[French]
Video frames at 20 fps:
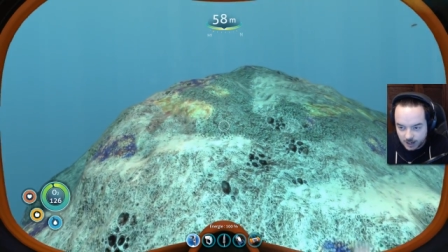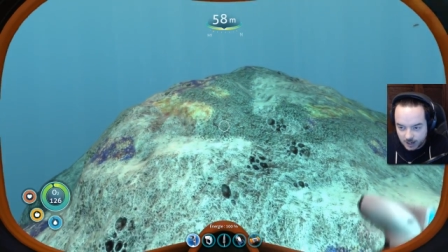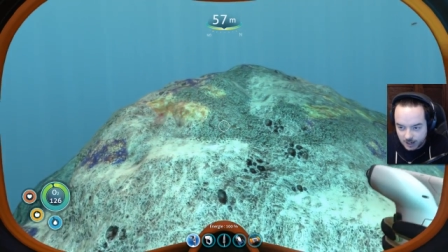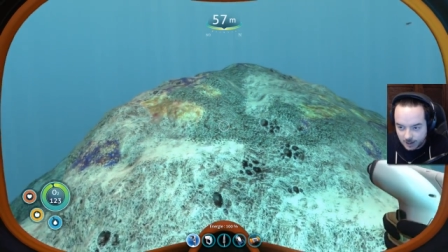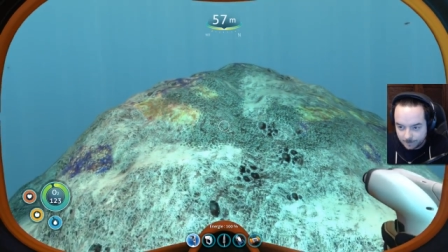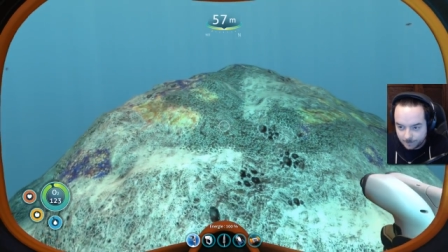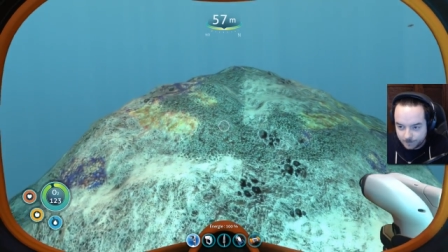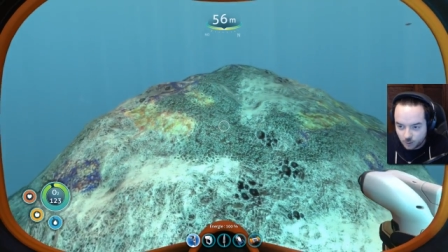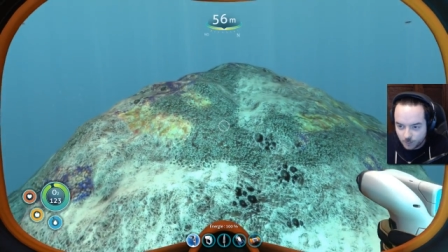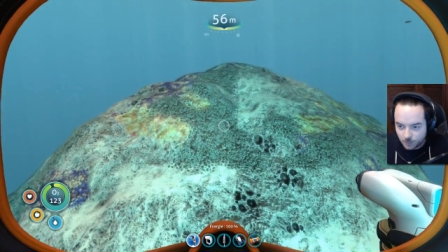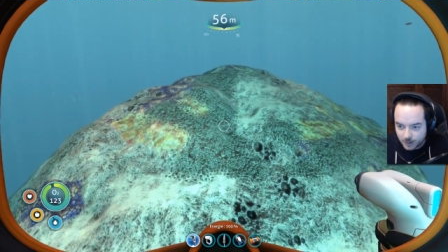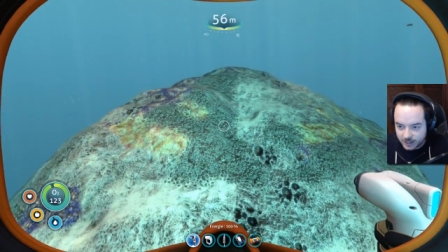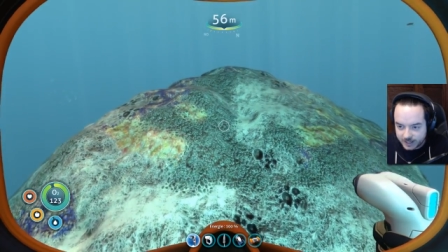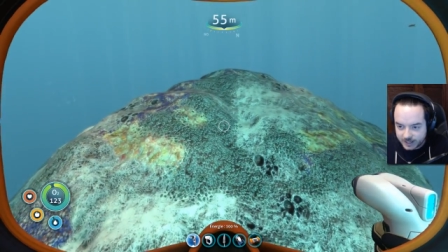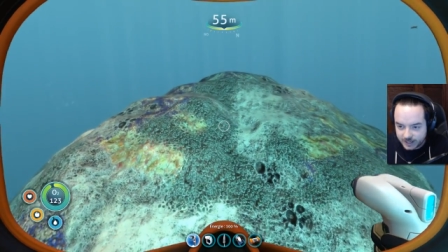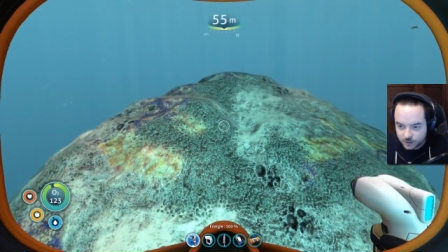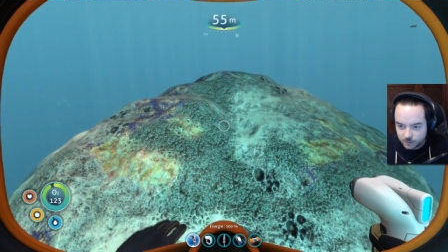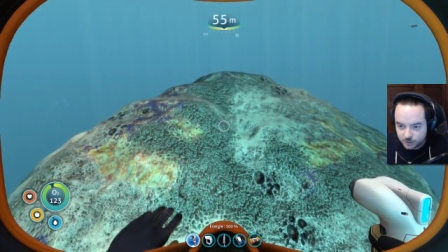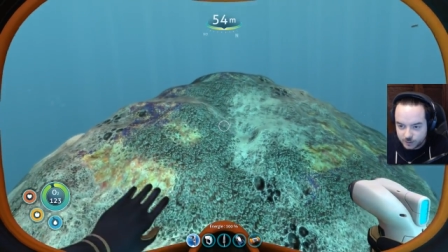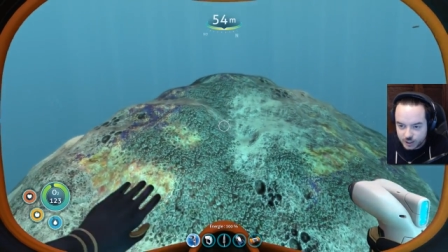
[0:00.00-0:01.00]
un bon
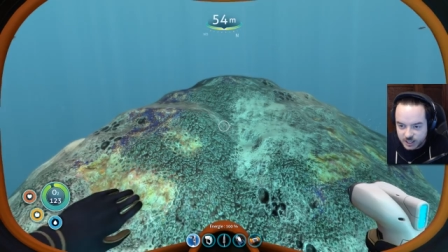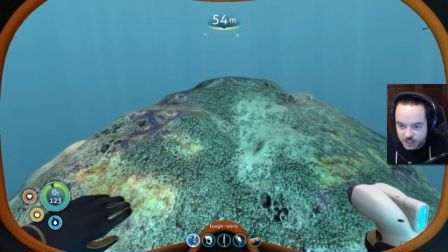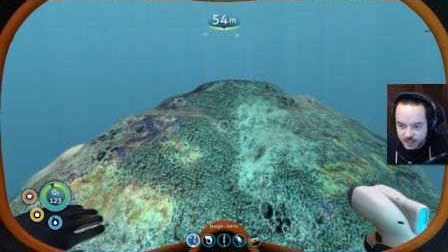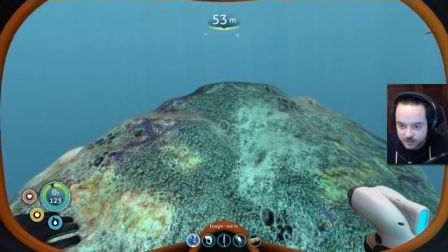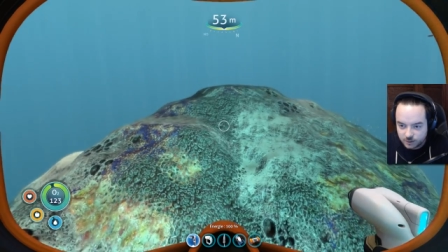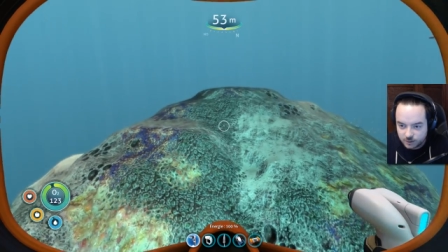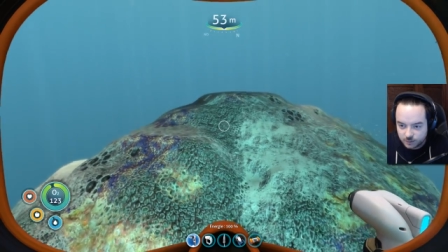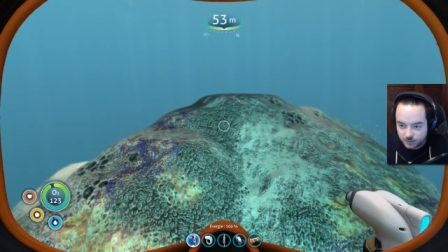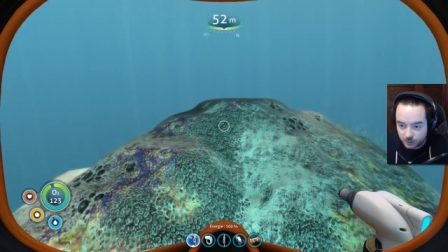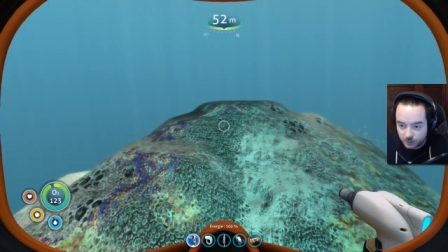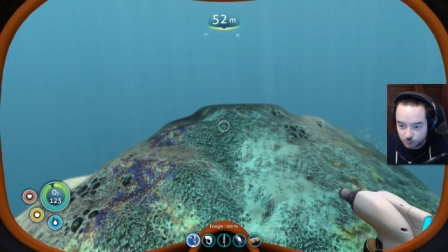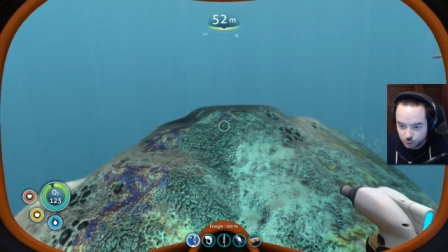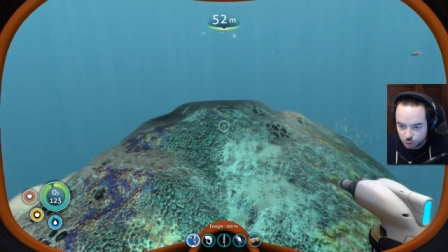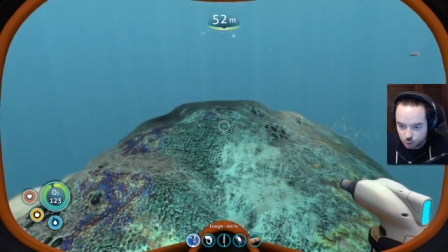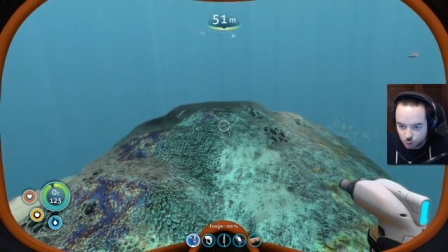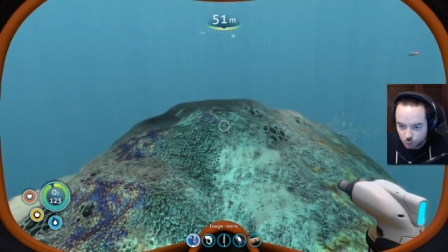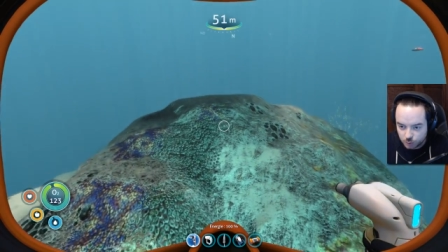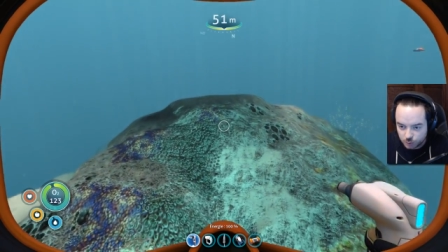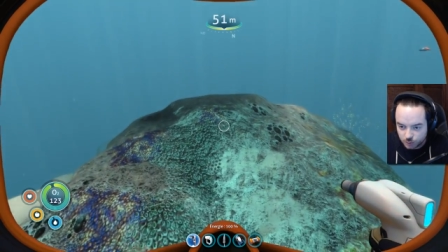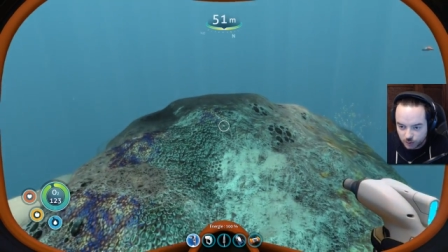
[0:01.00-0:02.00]
paquet d'objets, enfin de
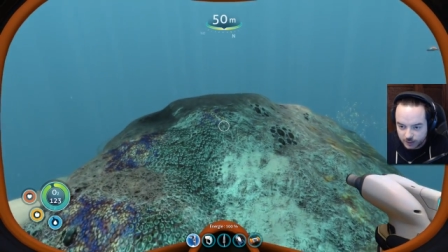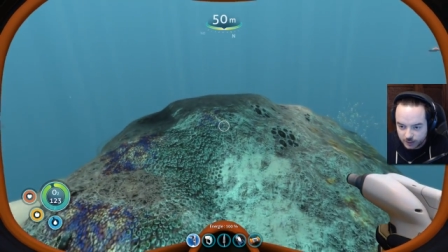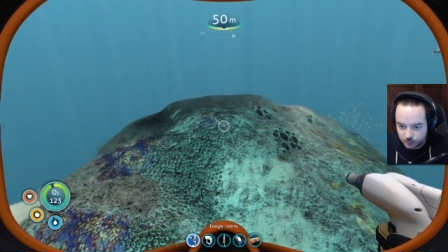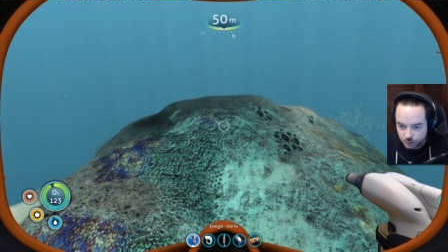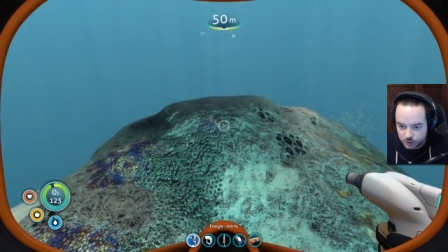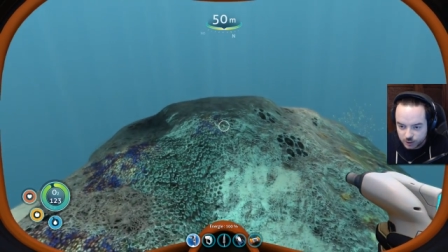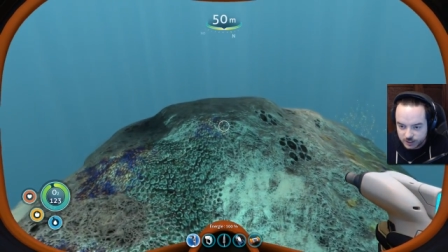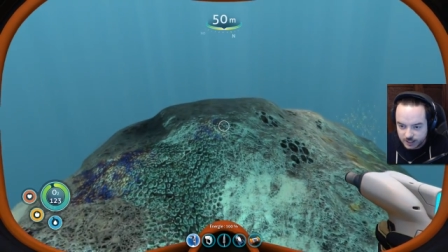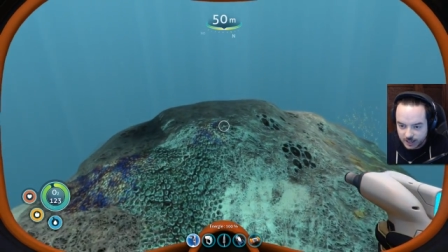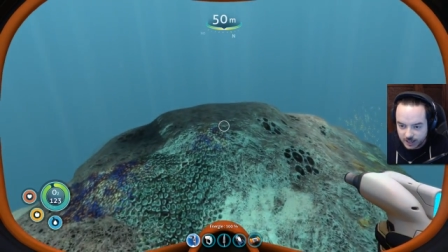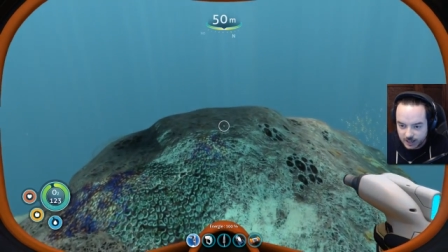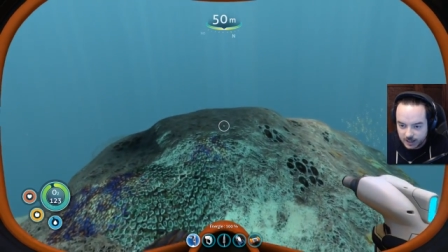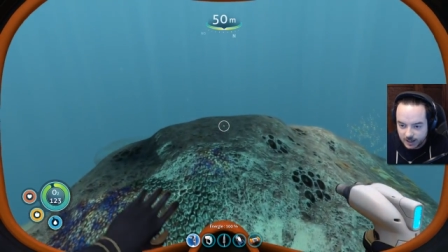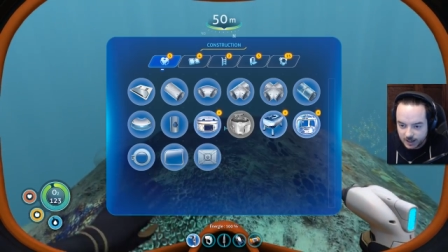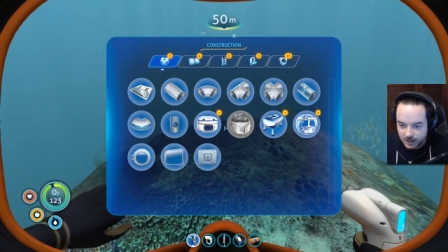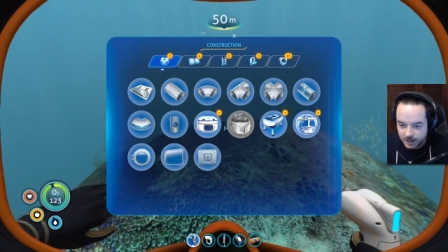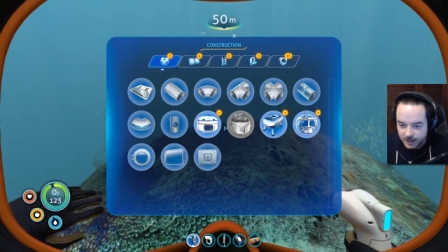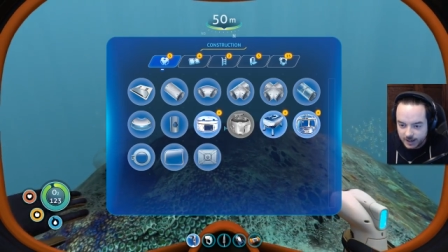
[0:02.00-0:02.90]
choses en règle générale.